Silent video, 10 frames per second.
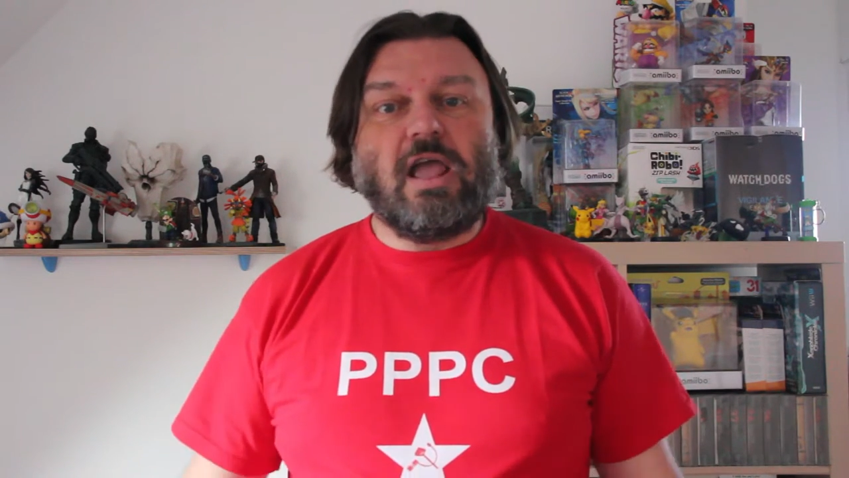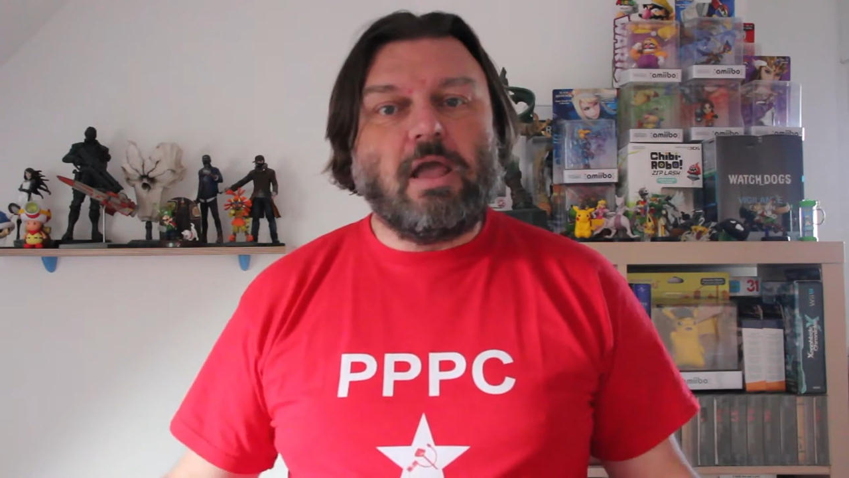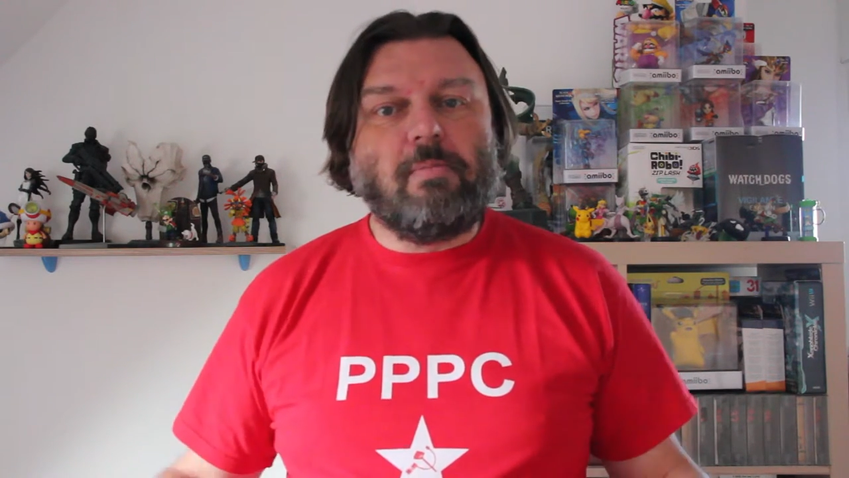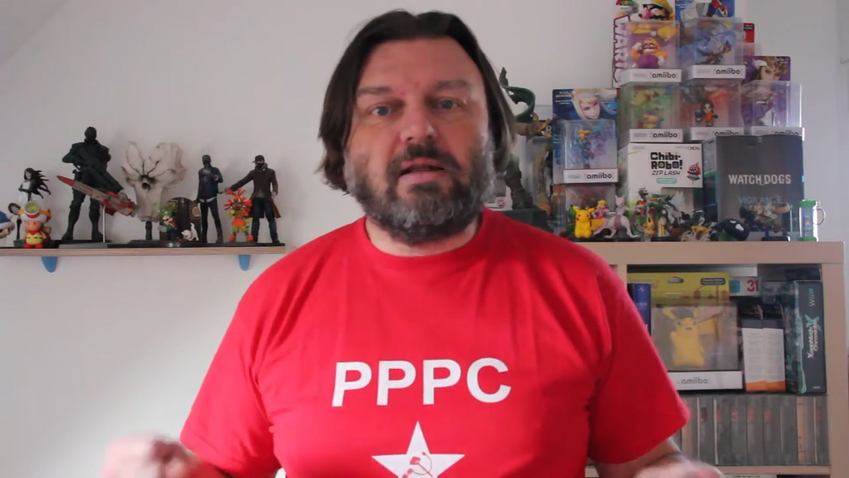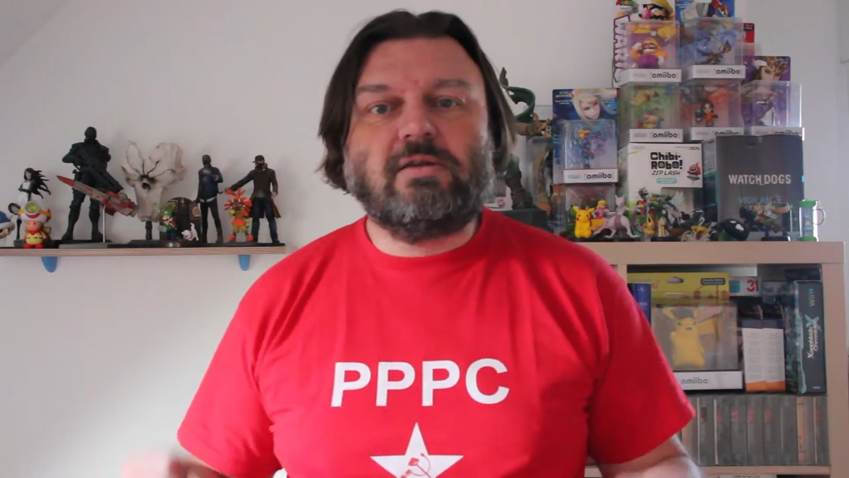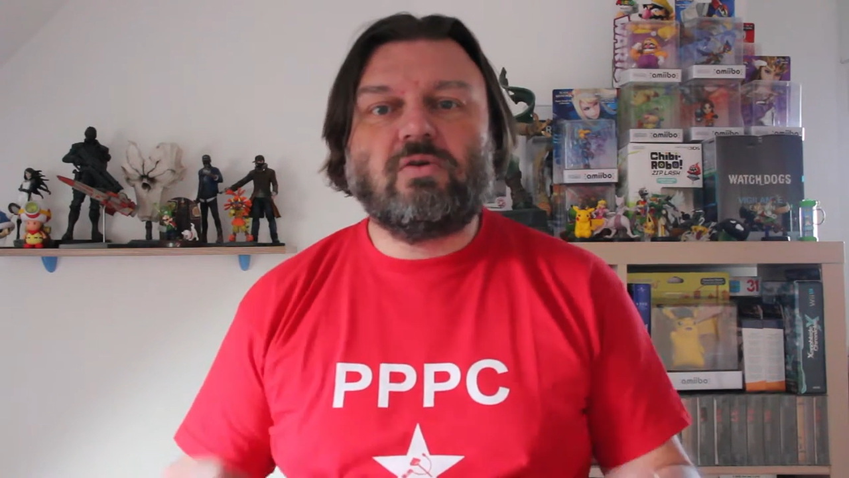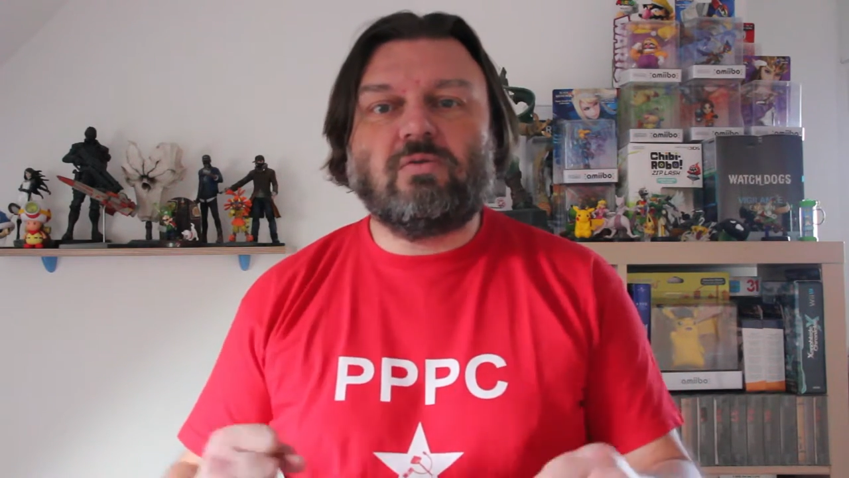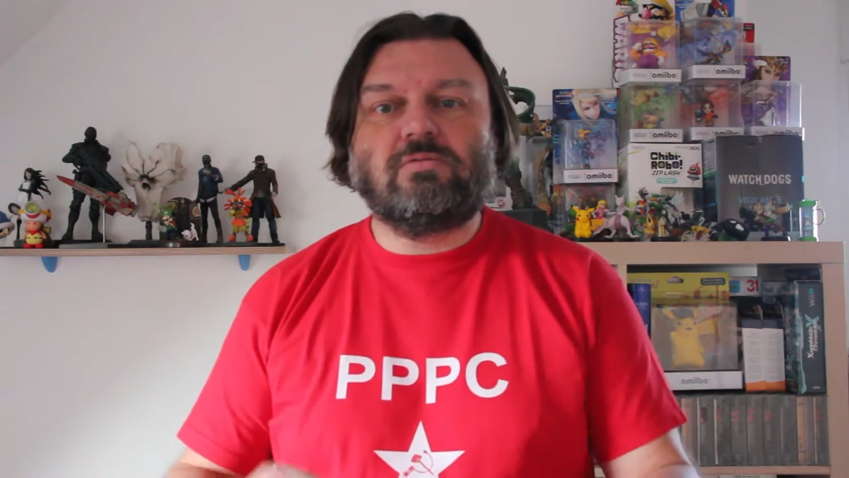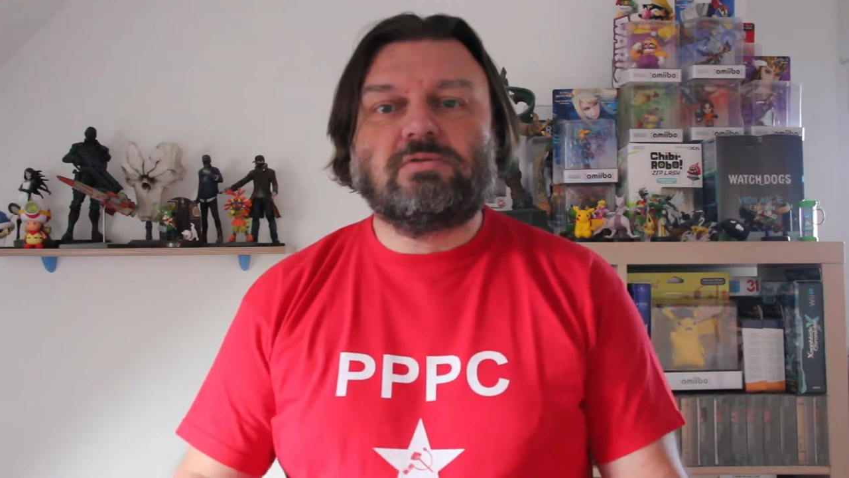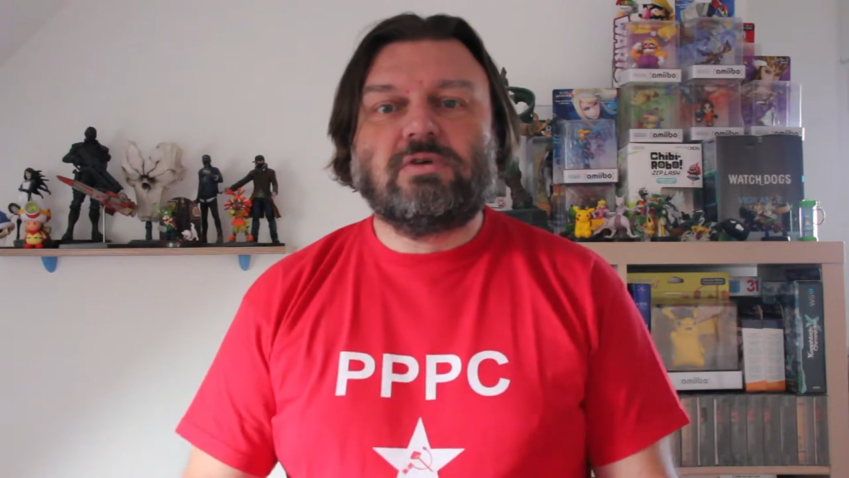Eh ben
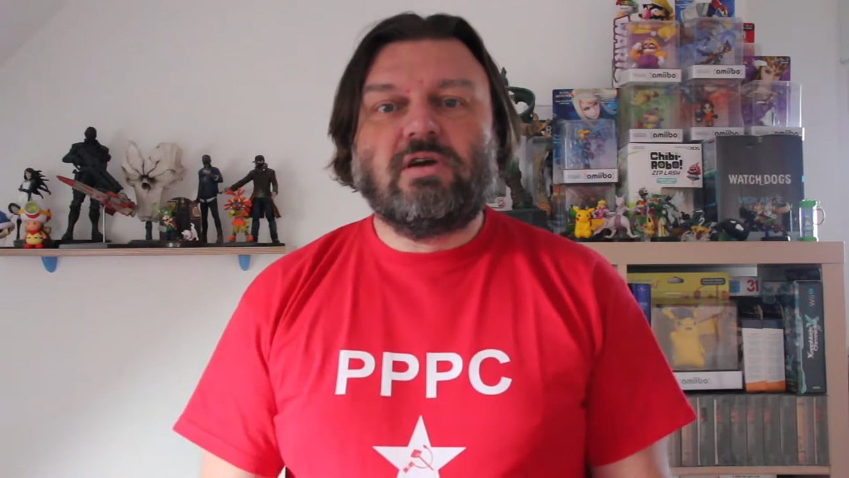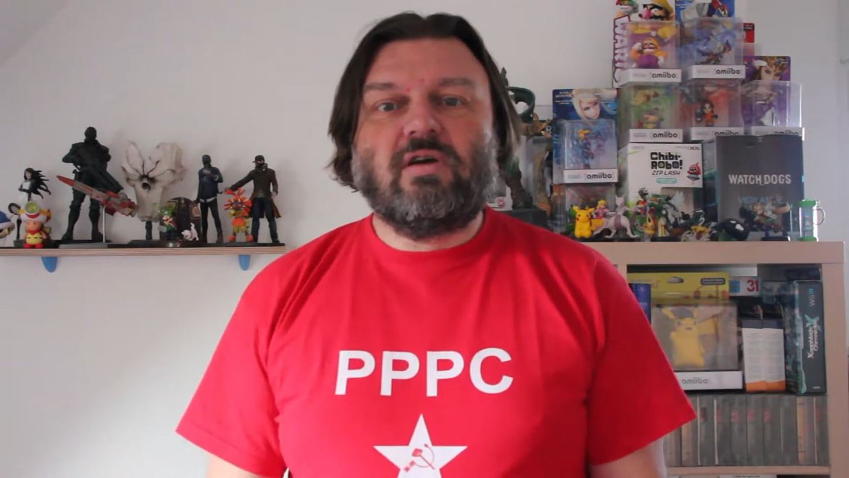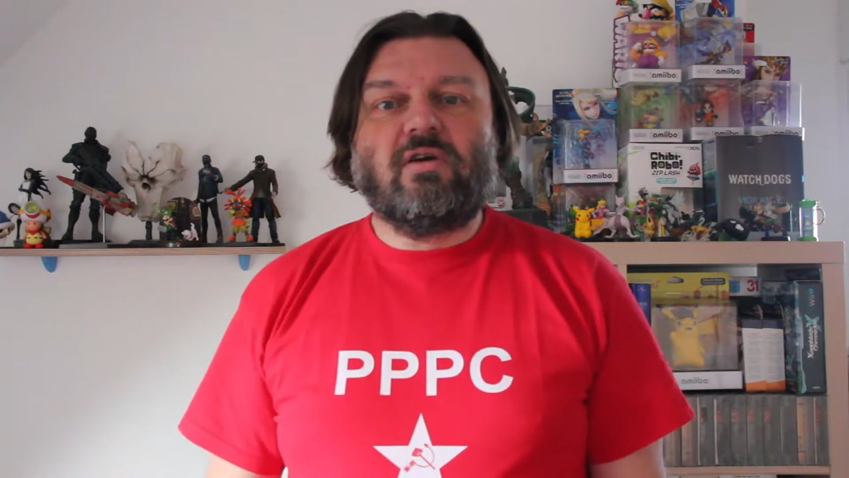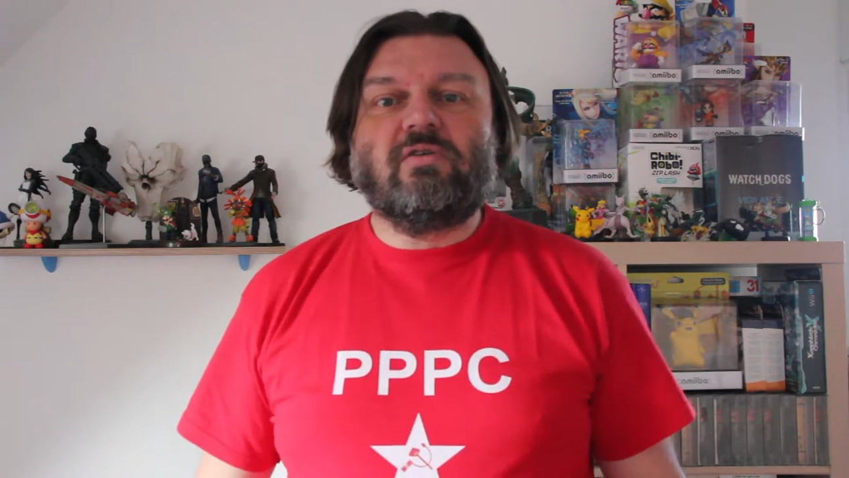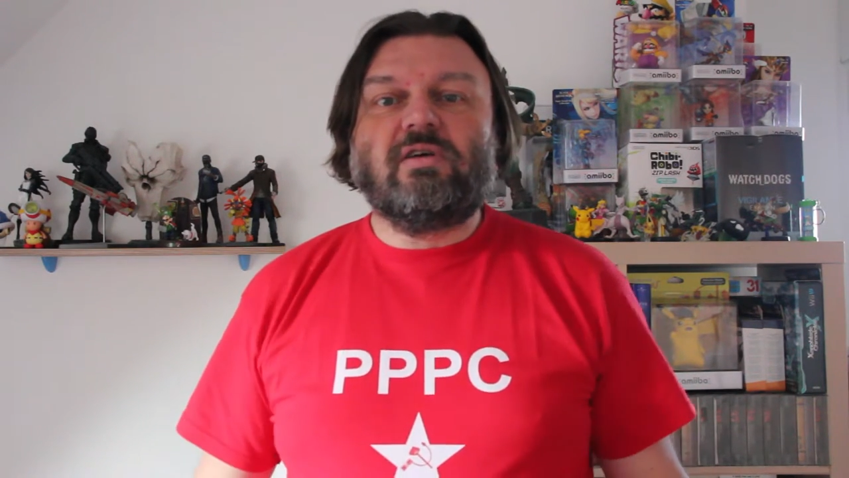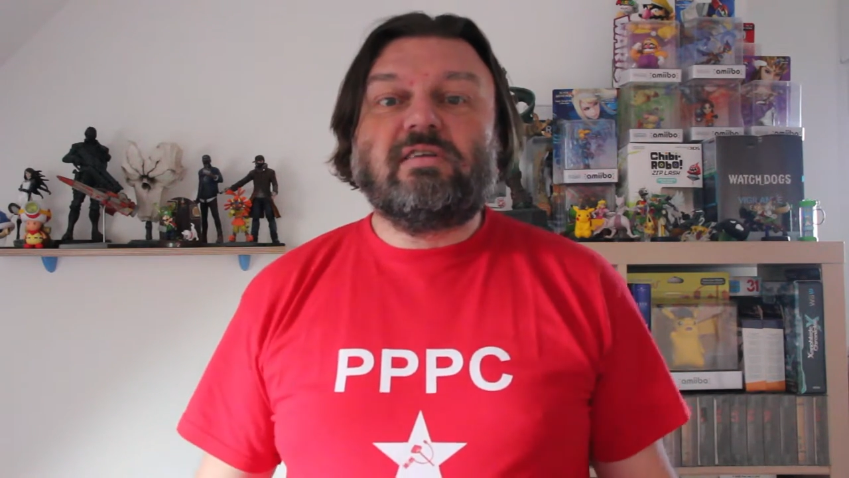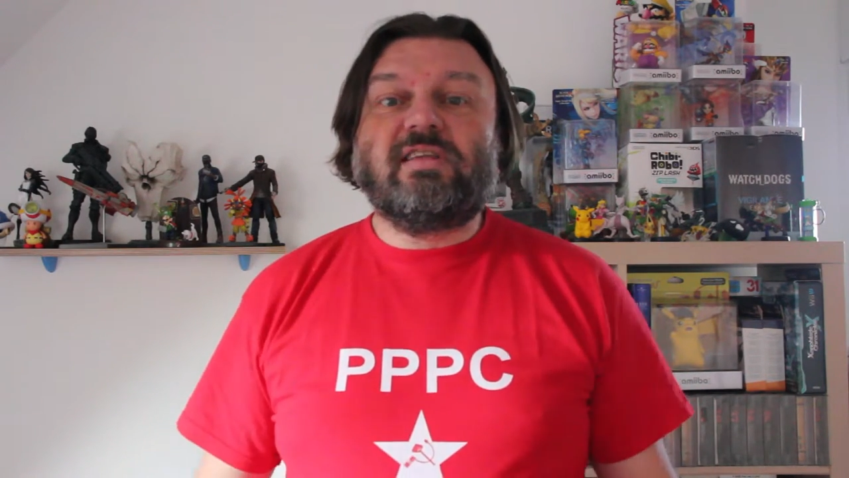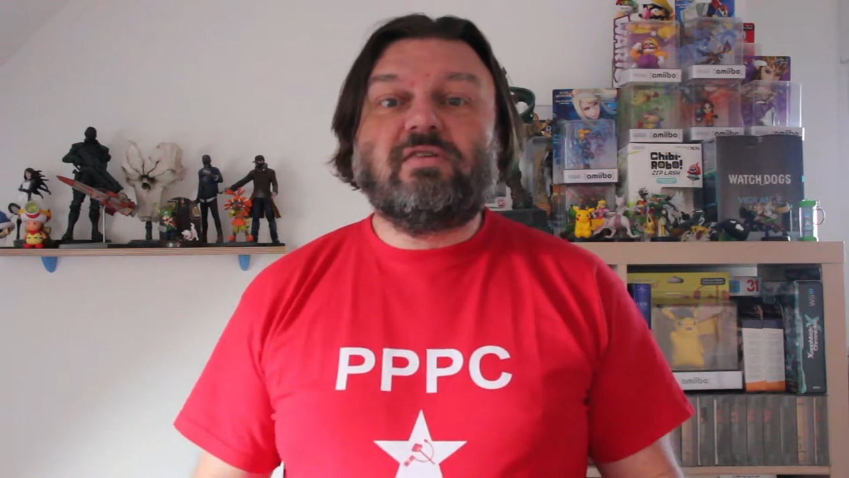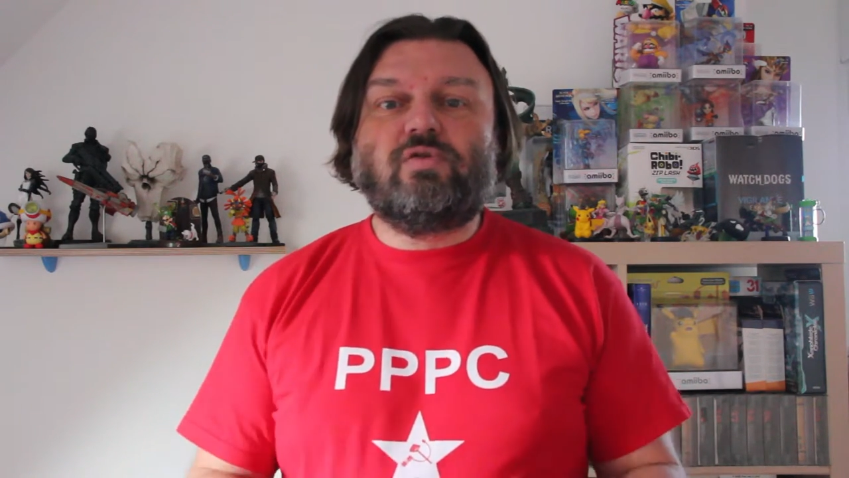non, c'est